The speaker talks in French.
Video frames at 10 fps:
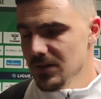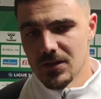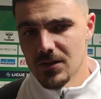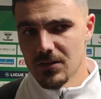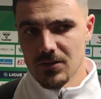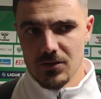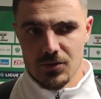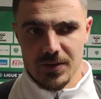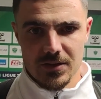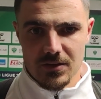Et euh,
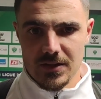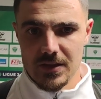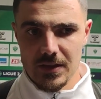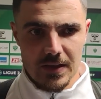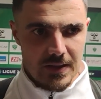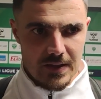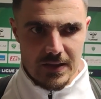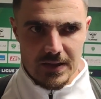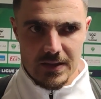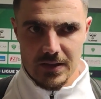je pense que c'est
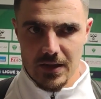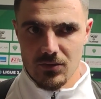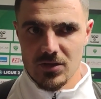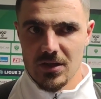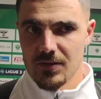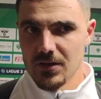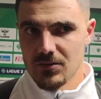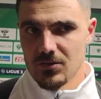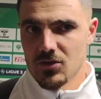en train de nous servir.